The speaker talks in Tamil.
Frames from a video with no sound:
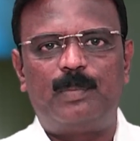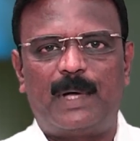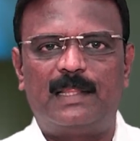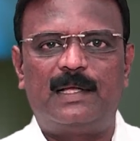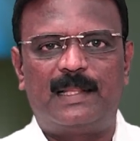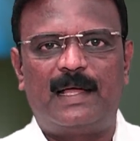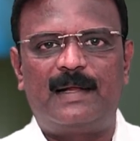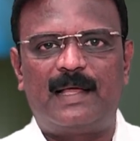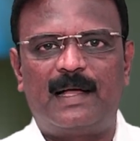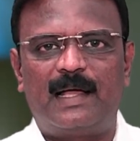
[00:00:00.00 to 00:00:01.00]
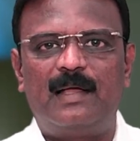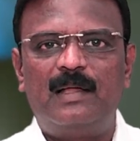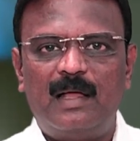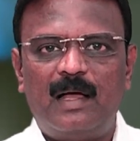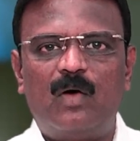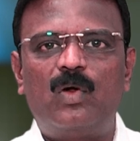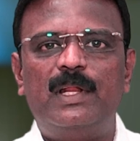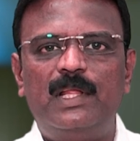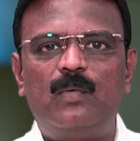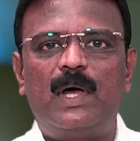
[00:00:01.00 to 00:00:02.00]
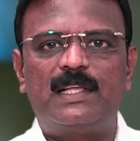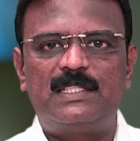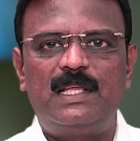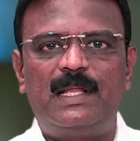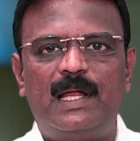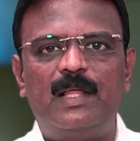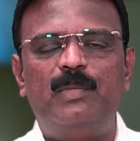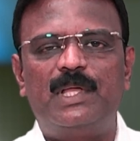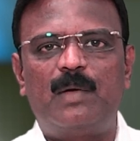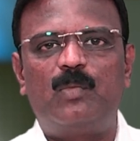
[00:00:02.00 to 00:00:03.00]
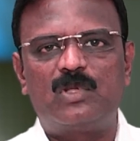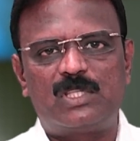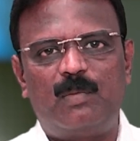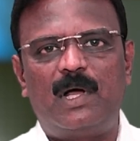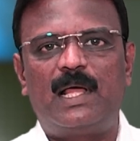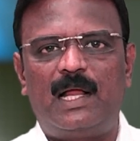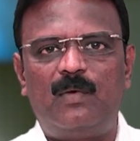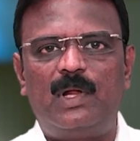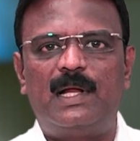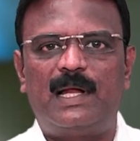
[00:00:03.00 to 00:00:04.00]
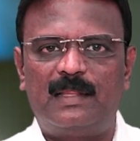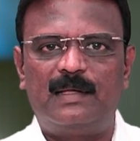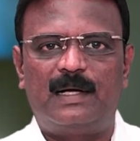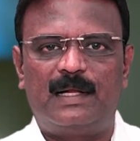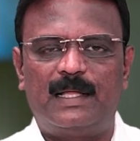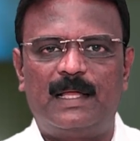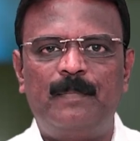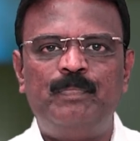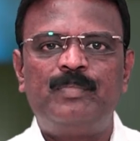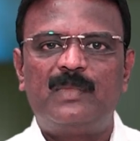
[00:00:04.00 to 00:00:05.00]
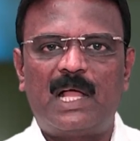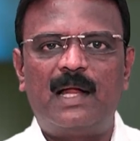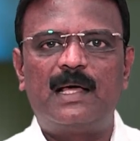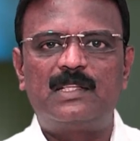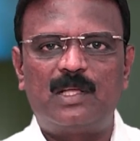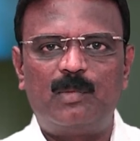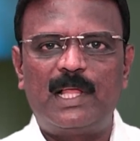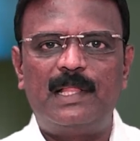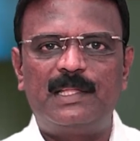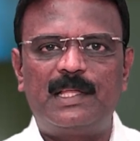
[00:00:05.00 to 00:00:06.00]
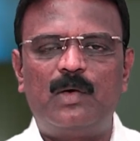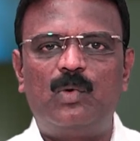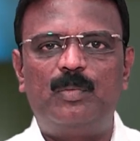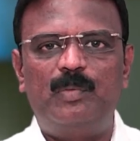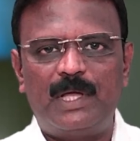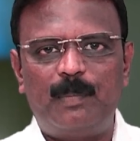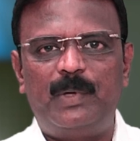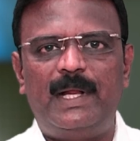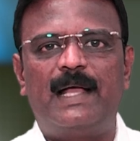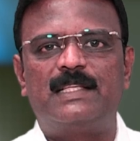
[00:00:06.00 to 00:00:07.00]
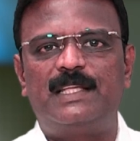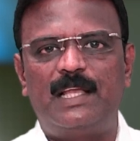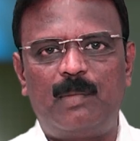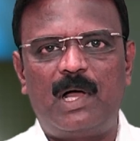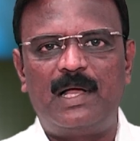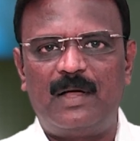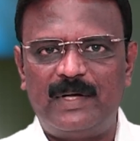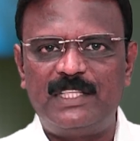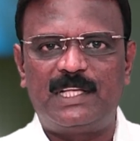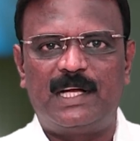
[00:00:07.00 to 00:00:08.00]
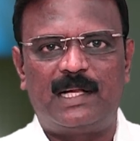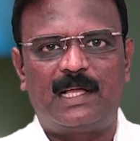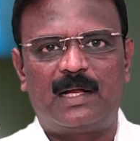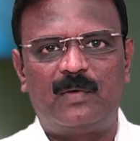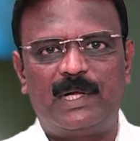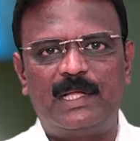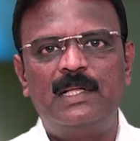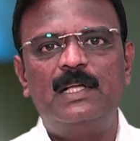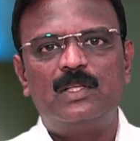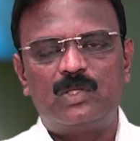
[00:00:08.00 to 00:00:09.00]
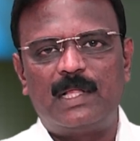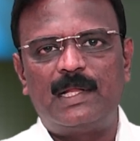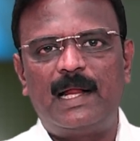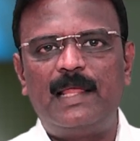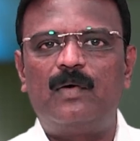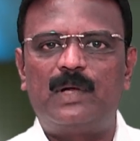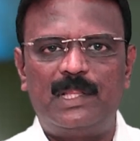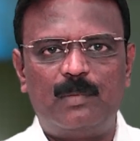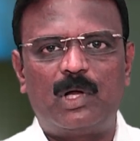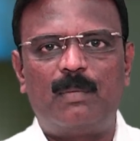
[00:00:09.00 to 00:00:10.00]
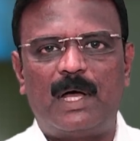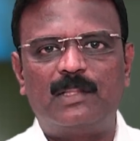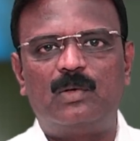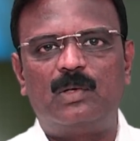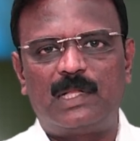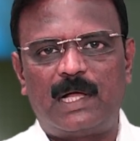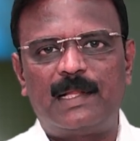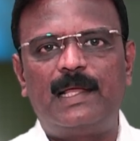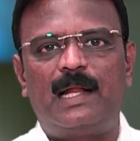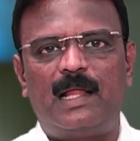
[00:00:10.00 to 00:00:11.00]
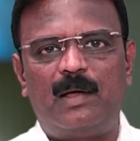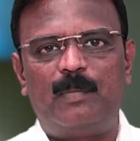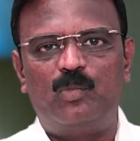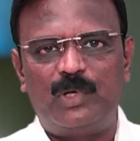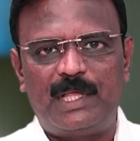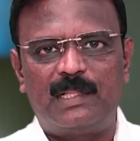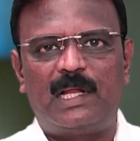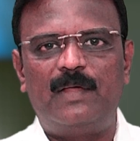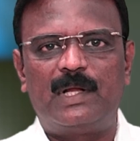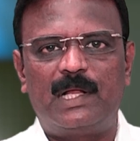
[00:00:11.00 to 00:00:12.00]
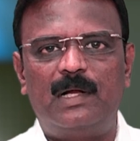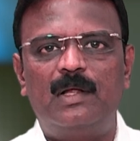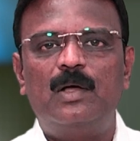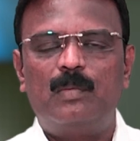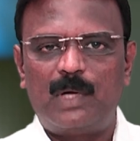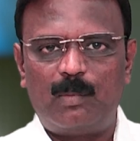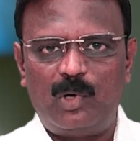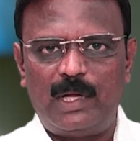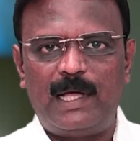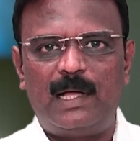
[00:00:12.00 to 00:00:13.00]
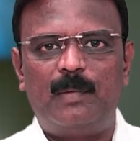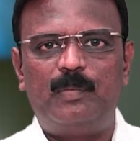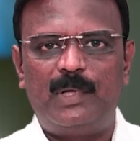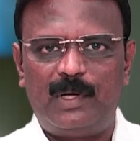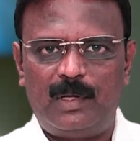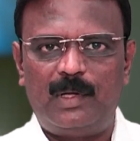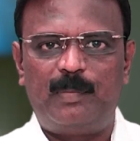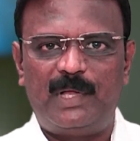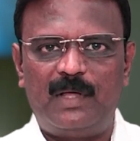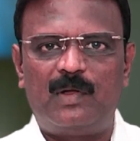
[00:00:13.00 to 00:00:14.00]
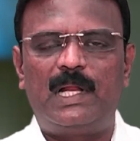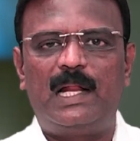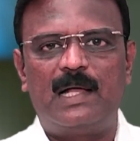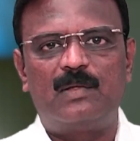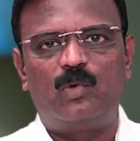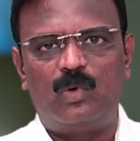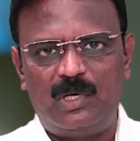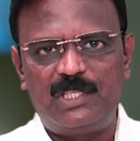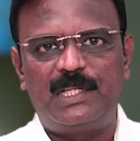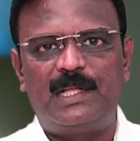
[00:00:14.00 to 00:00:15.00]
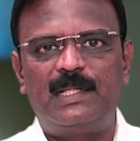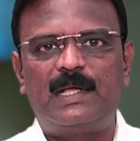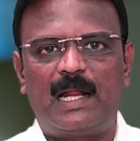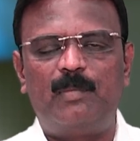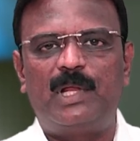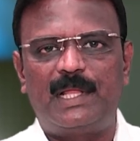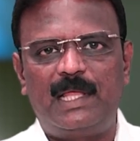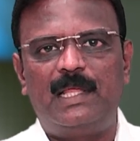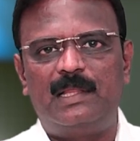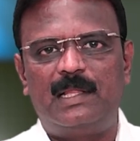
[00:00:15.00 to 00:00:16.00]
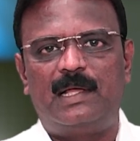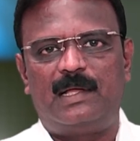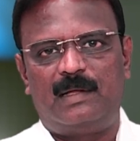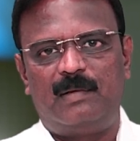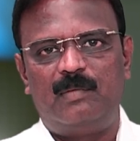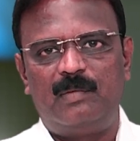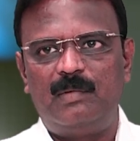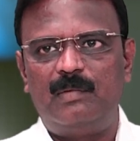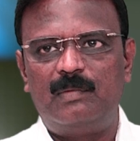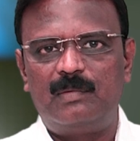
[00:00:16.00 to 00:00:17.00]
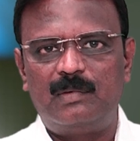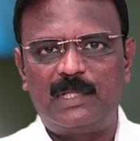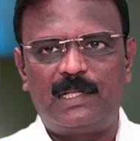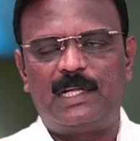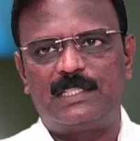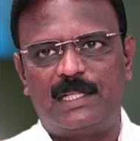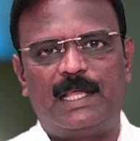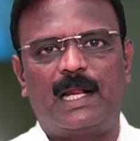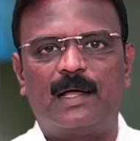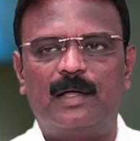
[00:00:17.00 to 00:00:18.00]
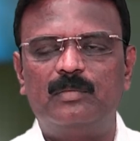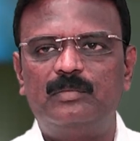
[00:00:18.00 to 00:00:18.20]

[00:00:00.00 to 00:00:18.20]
பார்த்துக்கிட்டு தான் இருக்காங்க அவருடைய நிர்வாக சீர்கேடு மிக மோசமான அளவில் நடந்துக்கிட்டு இருக்கு நாடார் சமுதாயத்துக்கே ஒரு மிகப்பெரிய அசிங்கமாக அங்கம் வச்சுக்கிட்டு இருக்கார் அவர் ஸோ அதனால் அவரை இந்த முறை மாற்றணுன்றதுக்காக தான் எல்லா முக்கிய தலைவர்கள் நம்மளுடைய பெரு பெரியவர்கள் எல்லாம் ஒன்று சேர்ந்து களமிறங்கி இந்த தேர்தலை சந்திக்கிறாங்க